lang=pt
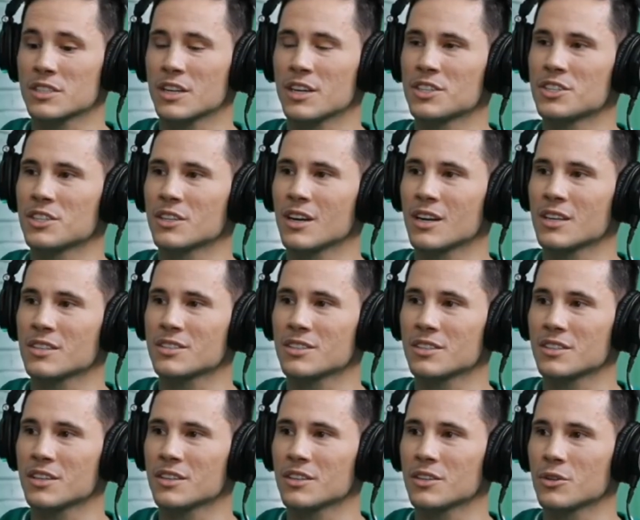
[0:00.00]
sair de casa, você
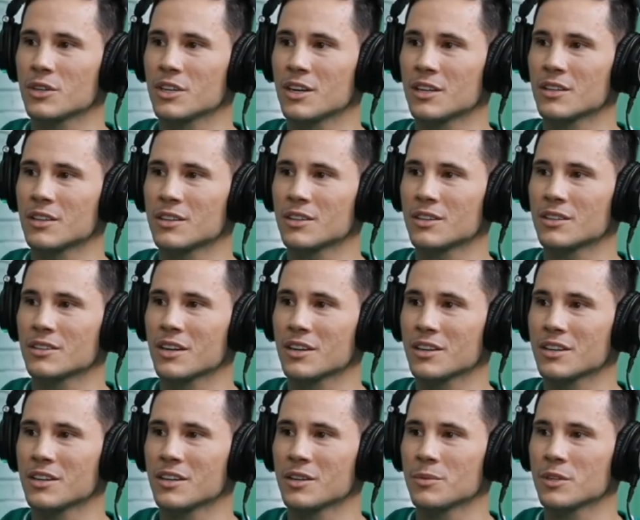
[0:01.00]
tem que olhar na, na
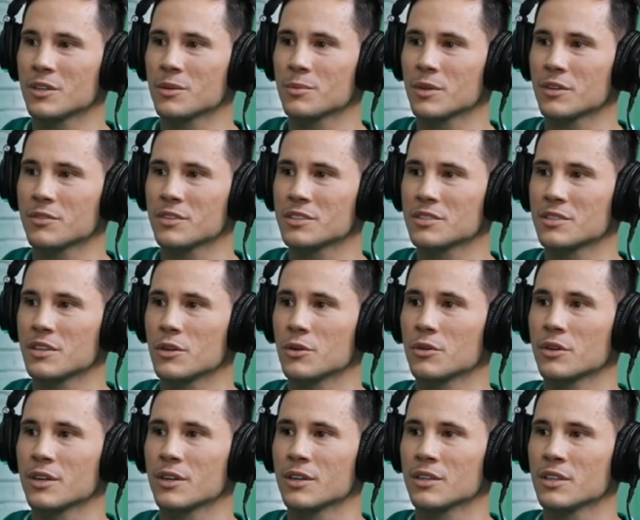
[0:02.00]
câmera para ver se tem
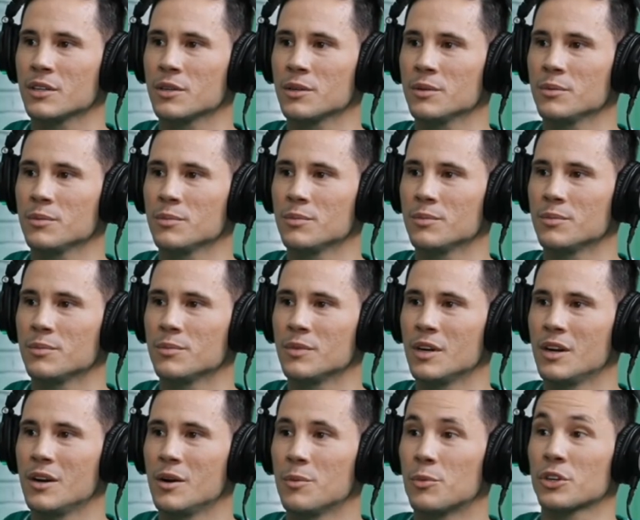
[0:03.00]
alguém ali.
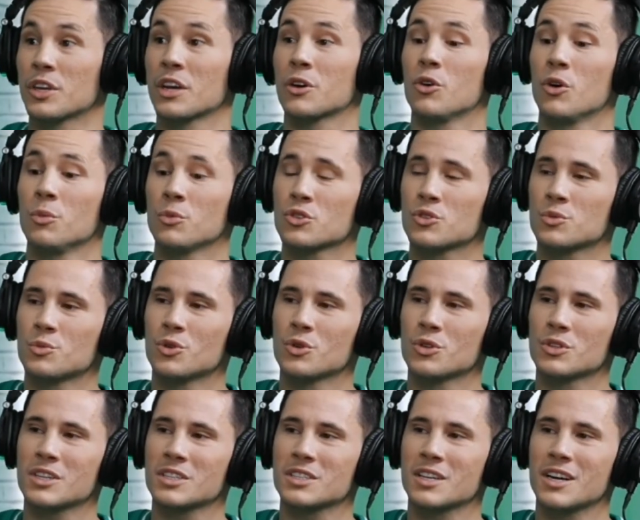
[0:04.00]
Porque como os
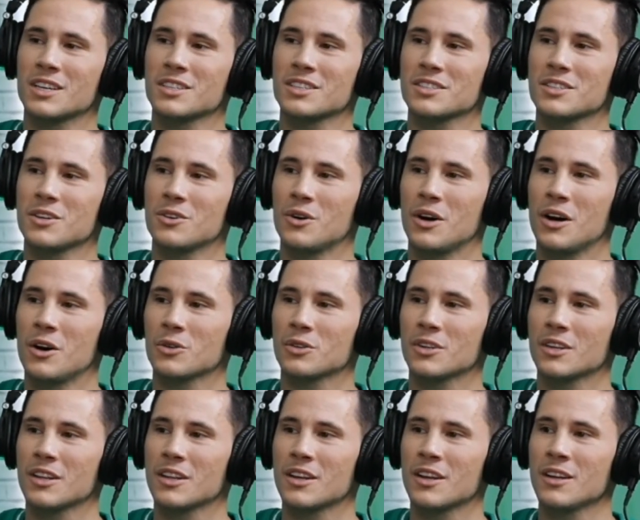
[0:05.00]
muros, as casas são
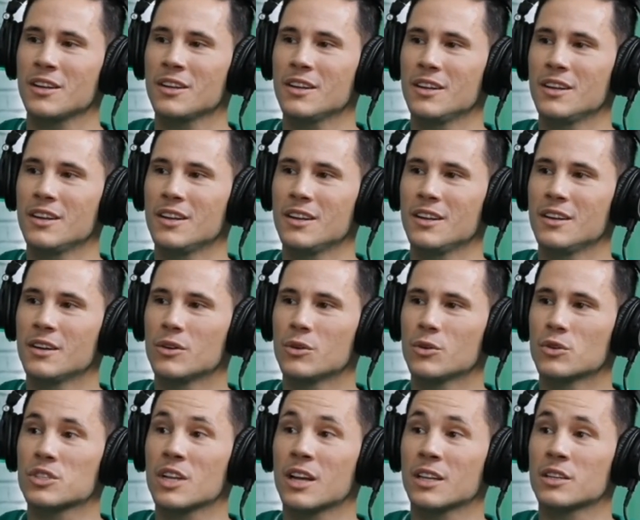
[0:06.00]
altas lá,
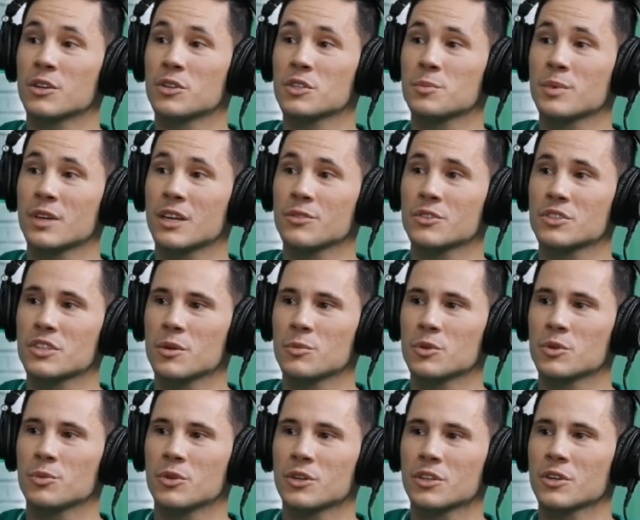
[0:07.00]
os ladrões esperam você
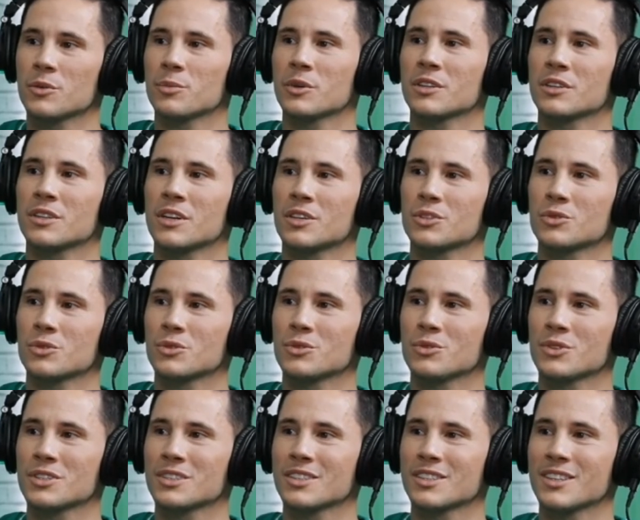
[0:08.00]
abrir o portão para entrar junto com
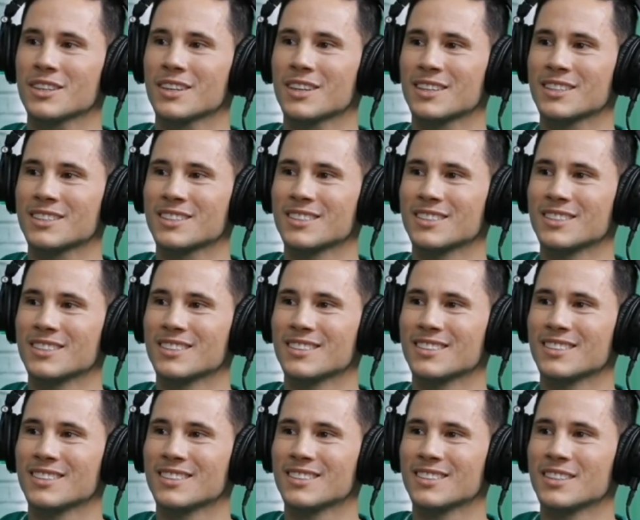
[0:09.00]
você na casa.
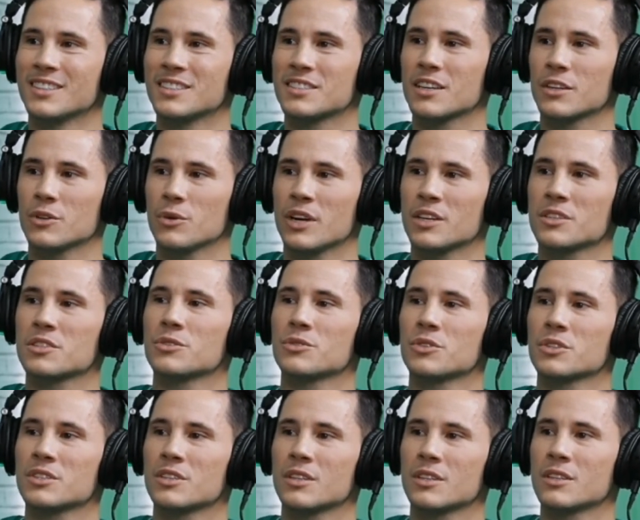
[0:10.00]
E sequestram
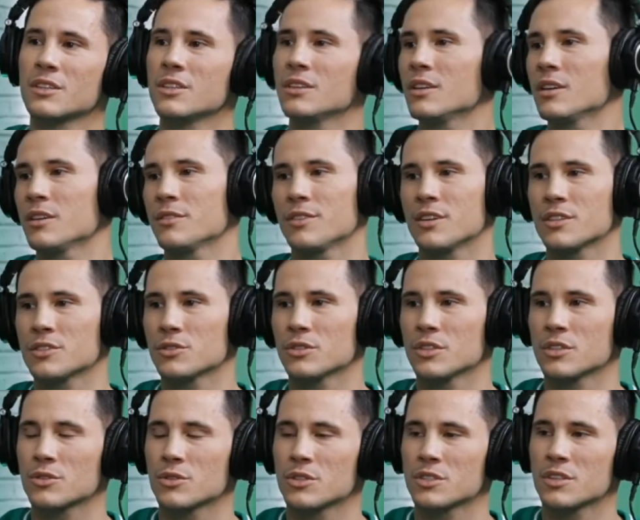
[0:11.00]
você ali e aí faz
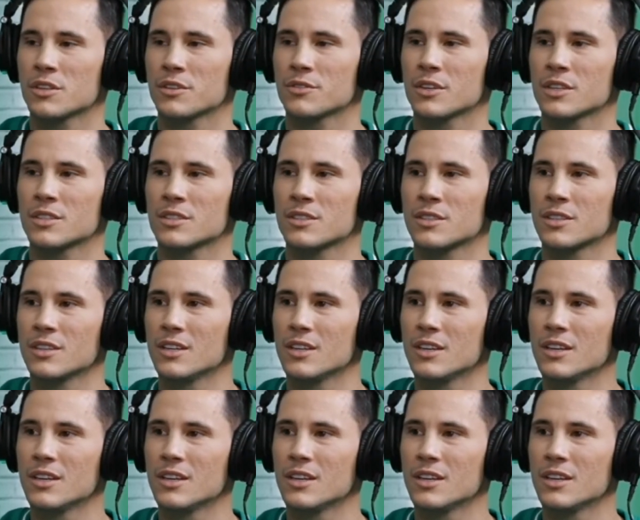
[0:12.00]
todas as coisas que tem que fazer.